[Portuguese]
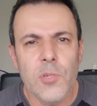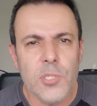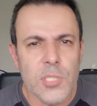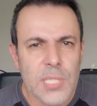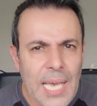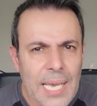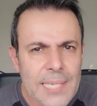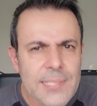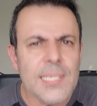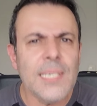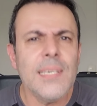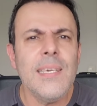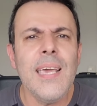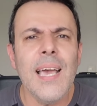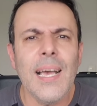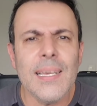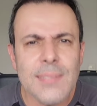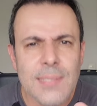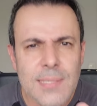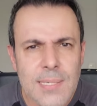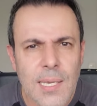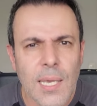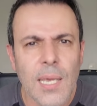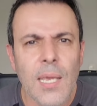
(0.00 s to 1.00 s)
Você acha que é
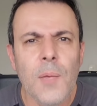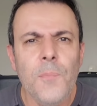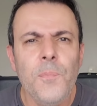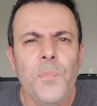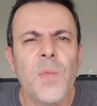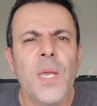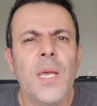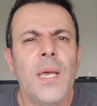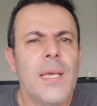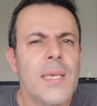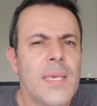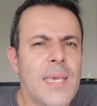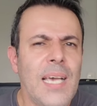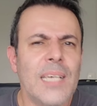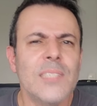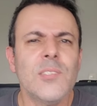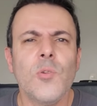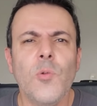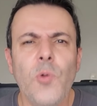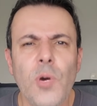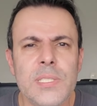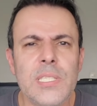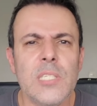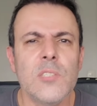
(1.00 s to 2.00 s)
assim que
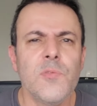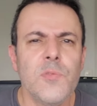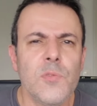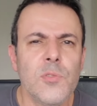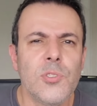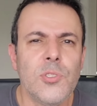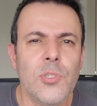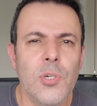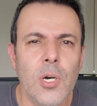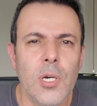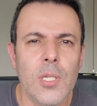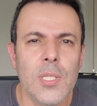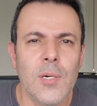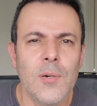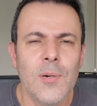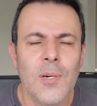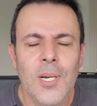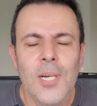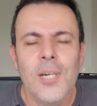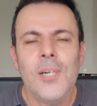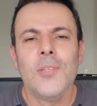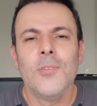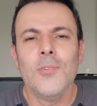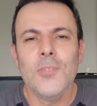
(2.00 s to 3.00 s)
as coisas
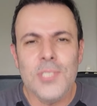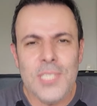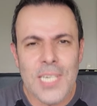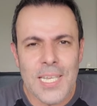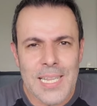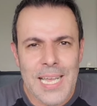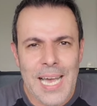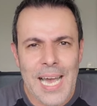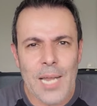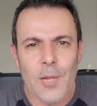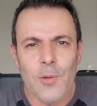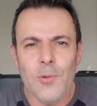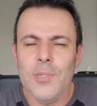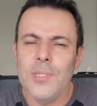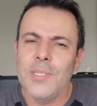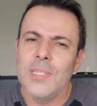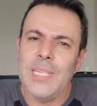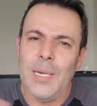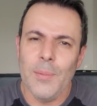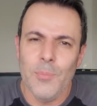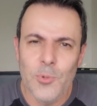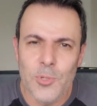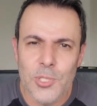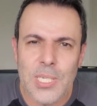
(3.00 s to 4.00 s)
funcionam no cenário
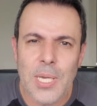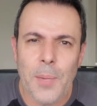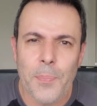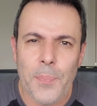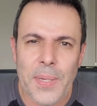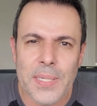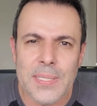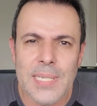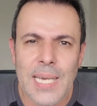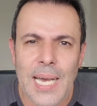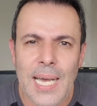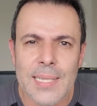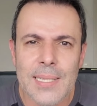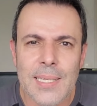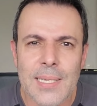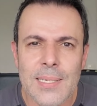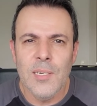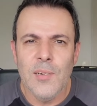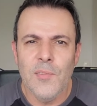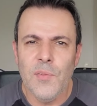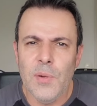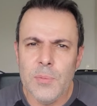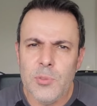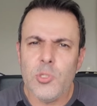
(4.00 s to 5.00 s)
da música
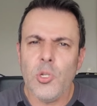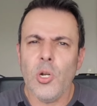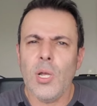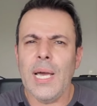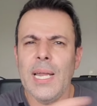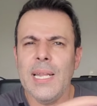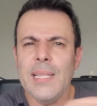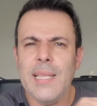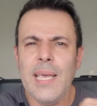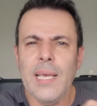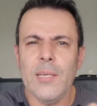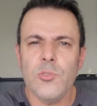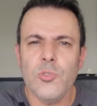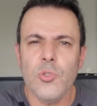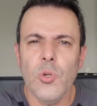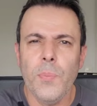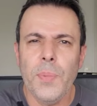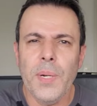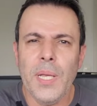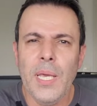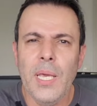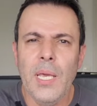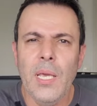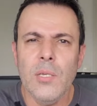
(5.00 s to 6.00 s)
pesada? Vamos trocar ideias
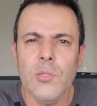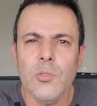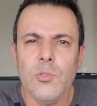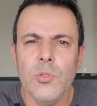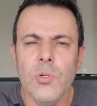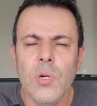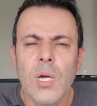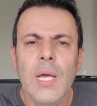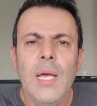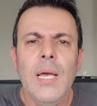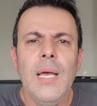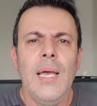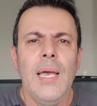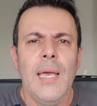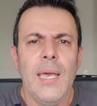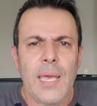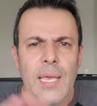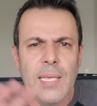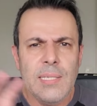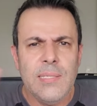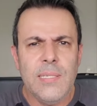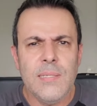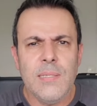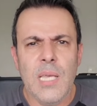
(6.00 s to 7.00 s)
sobre isso.
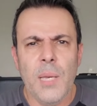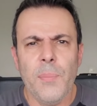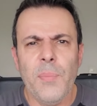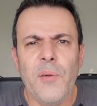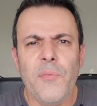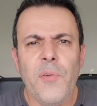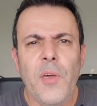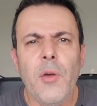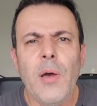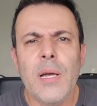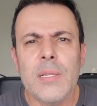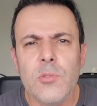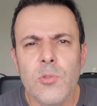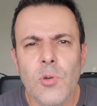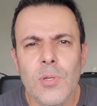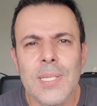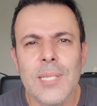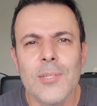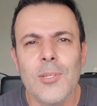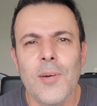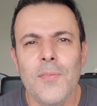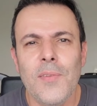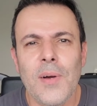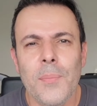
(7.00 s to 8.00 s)
Esse tema veio à
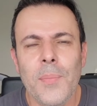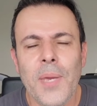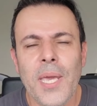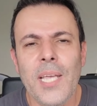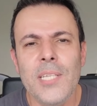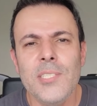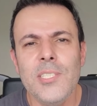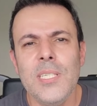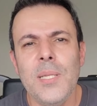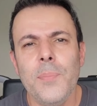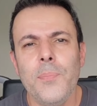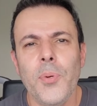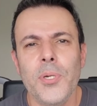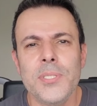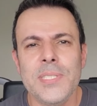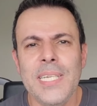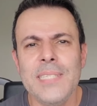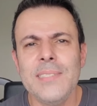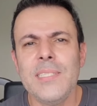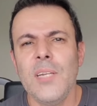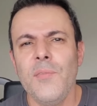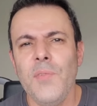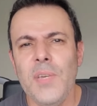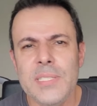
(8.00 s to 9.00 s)
tona novamente depois
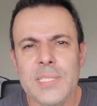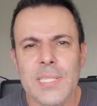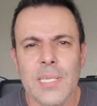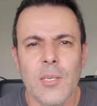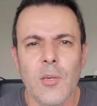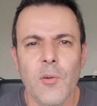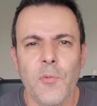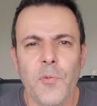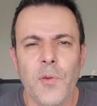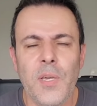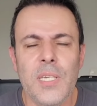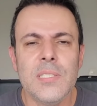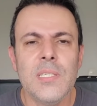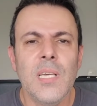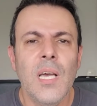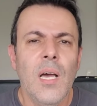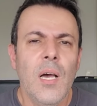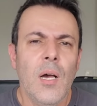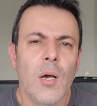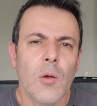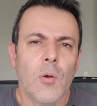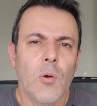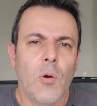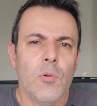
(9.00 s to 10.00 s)
da entrevista que eu fiz
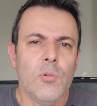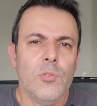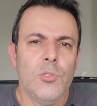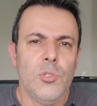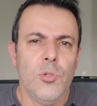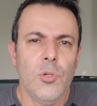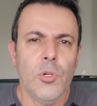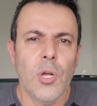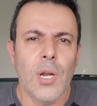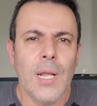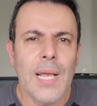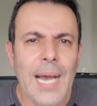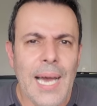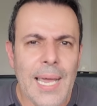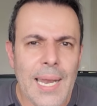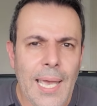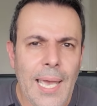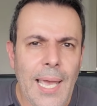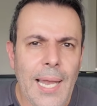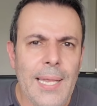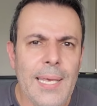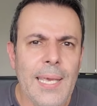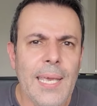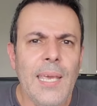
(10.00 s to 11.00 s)
com o Júnior
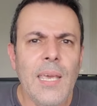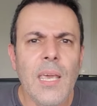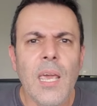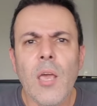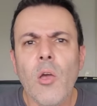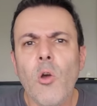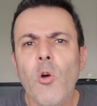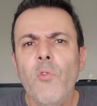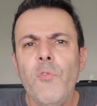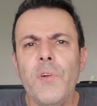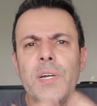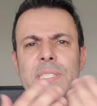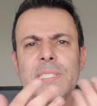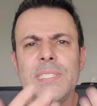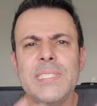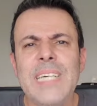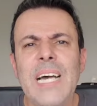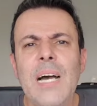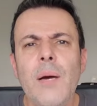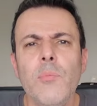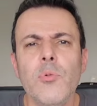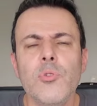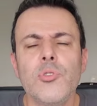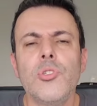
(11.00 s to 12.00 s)
Carelli, em que
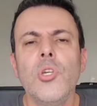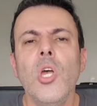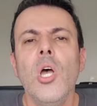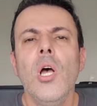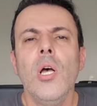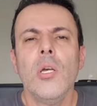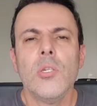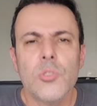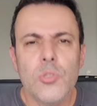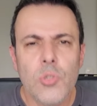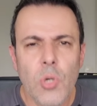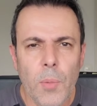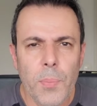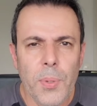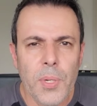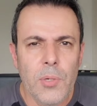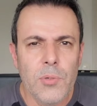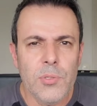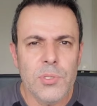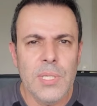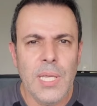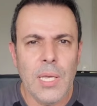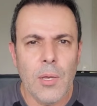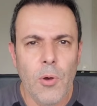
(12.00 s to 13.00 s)
conversamos sobre
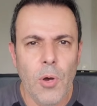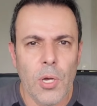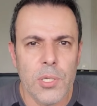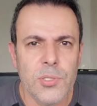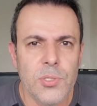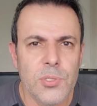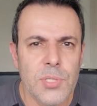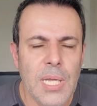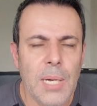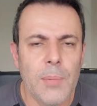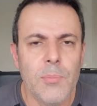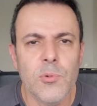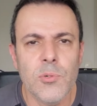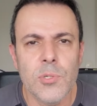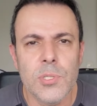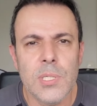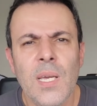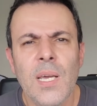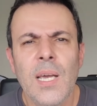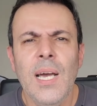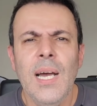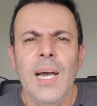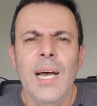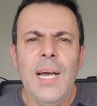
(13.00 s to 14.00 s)
os negócios da
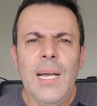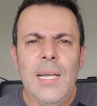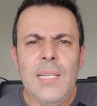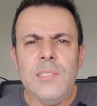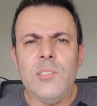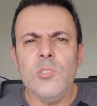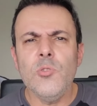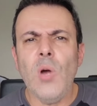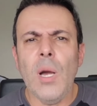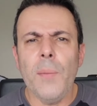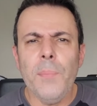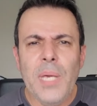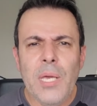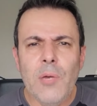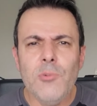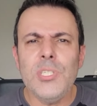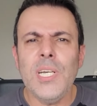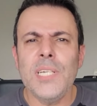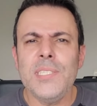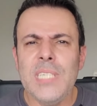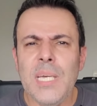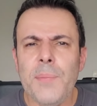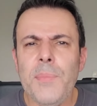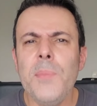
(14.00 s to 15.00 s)
música. Antes, um amigo
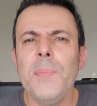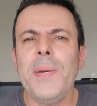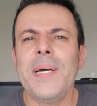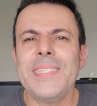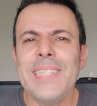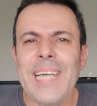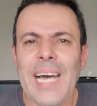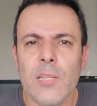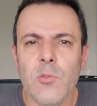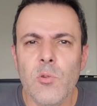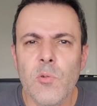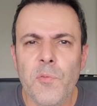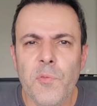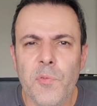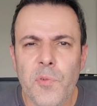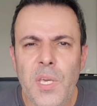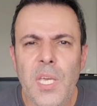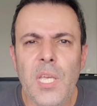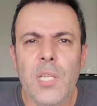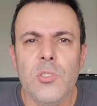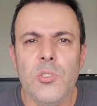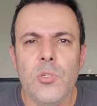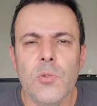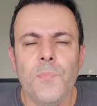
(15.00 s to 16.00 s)
já tinha me mandado um
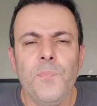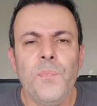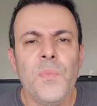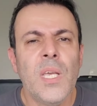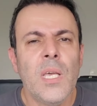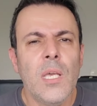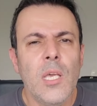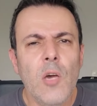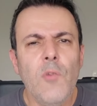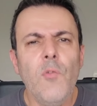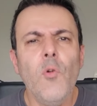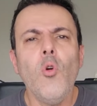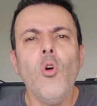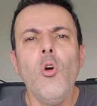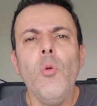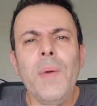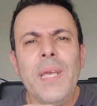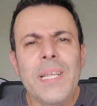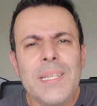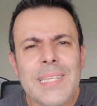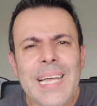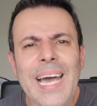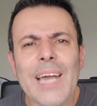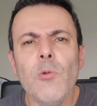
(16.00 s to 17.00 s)
vídeo e eu vou
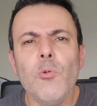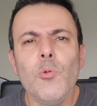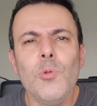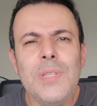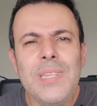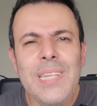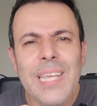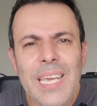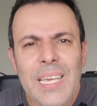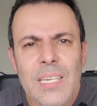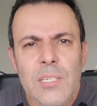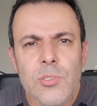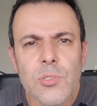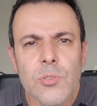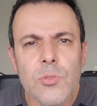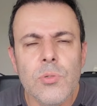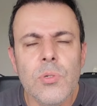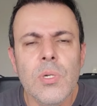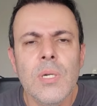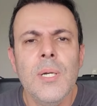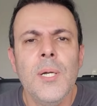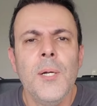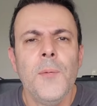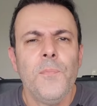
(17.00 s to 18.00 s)
comentar o
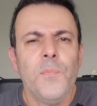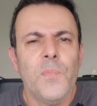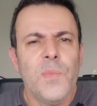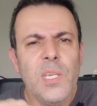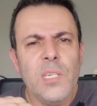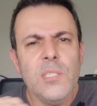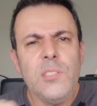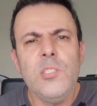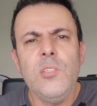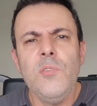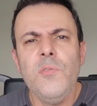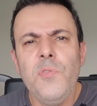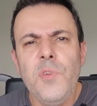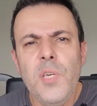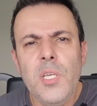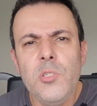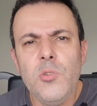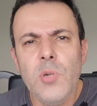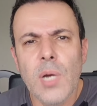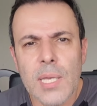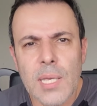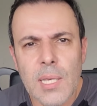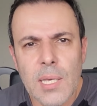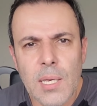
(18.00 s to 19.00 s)
texto deste
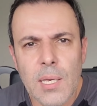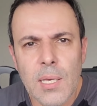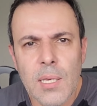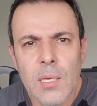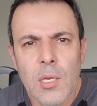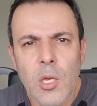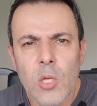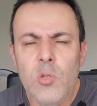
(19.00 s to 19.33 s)
vídeo aqui.